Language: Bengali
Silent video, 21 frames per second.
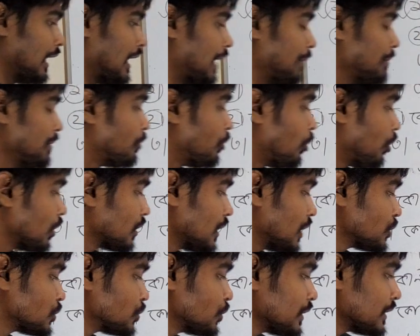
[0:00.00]
আমি
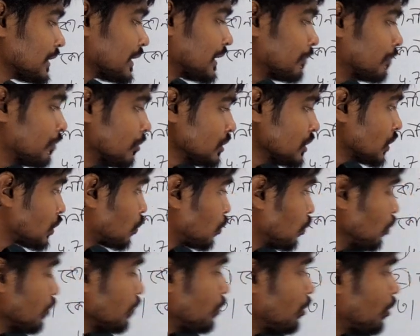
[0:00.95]
ভগ্নাংশটা দেখব যে
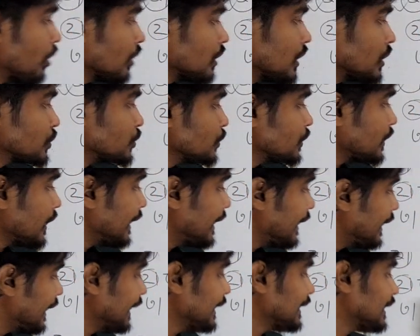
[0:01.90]
কোন ভগ্নাংশটা
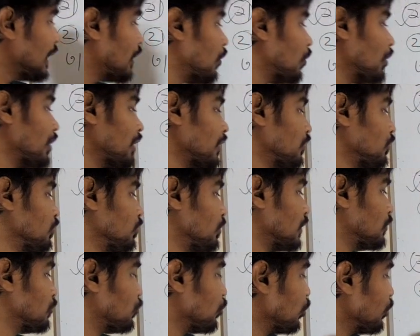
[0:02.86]
এটা হয়
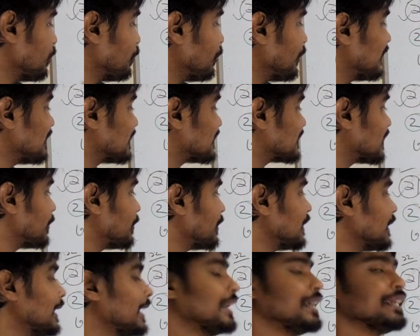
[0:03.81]
মানে ফোর পয়েন্ট সেভেন
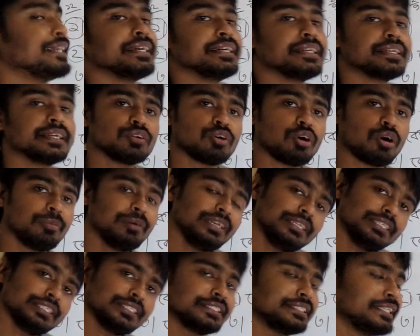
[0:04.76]
এইট এইট এইট হবে
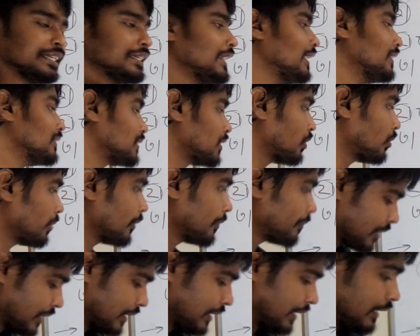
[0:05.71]
সেটাই অ্যান্সার হবে
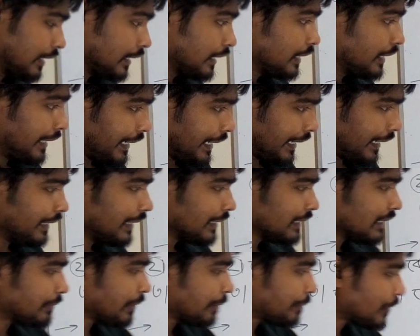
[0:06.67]
এখানে
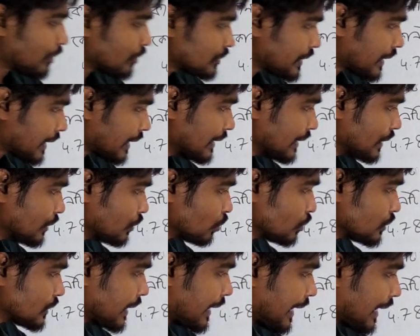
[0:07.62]
একটা ব্যাপার হচ্ছে এখানে কিন্তু
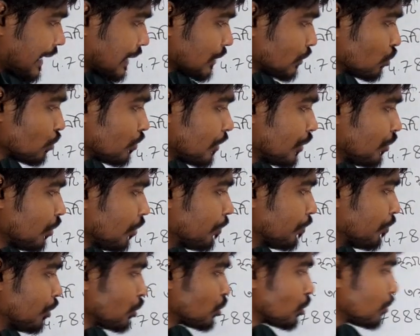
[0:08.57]
যে একাত্তর বাই
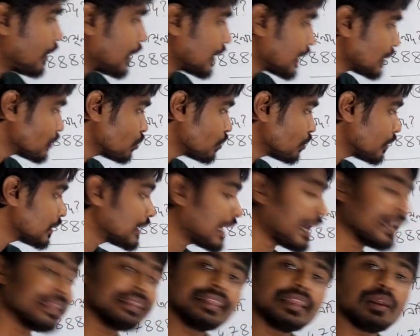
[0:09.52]
নব্বই অথবা আটাত্তর বাই
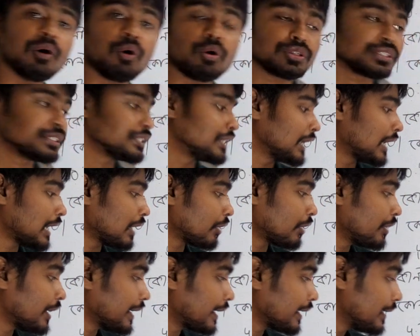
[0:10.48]
নাইন দিলে হচ্ছে না
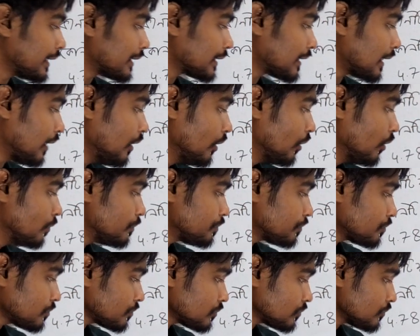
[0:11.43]
কারণ এখানে একটা
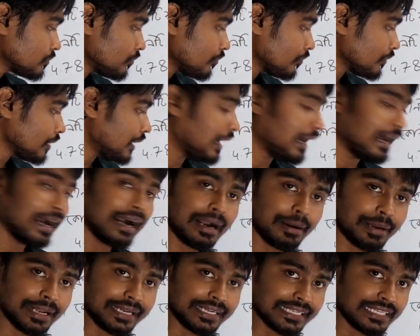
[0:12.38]

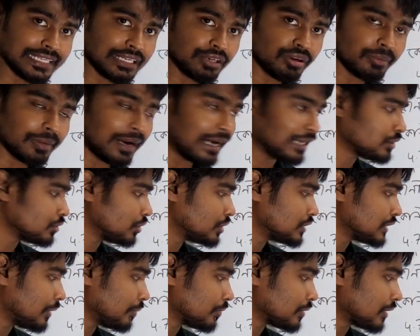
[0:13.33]
এটা কি করে ভাঙতে হয়
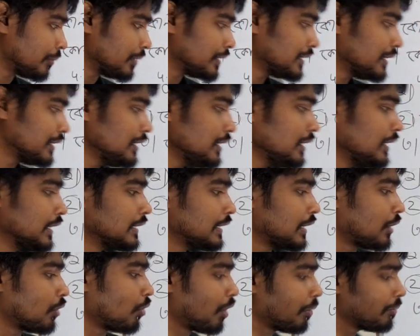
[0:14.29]
যা আমাদের
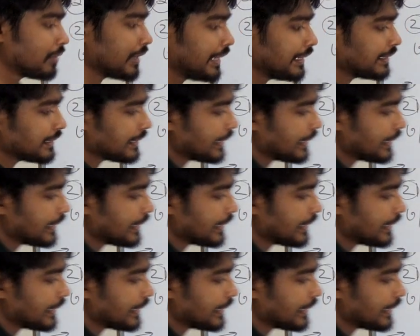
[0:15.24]
দেখো আমরা এটা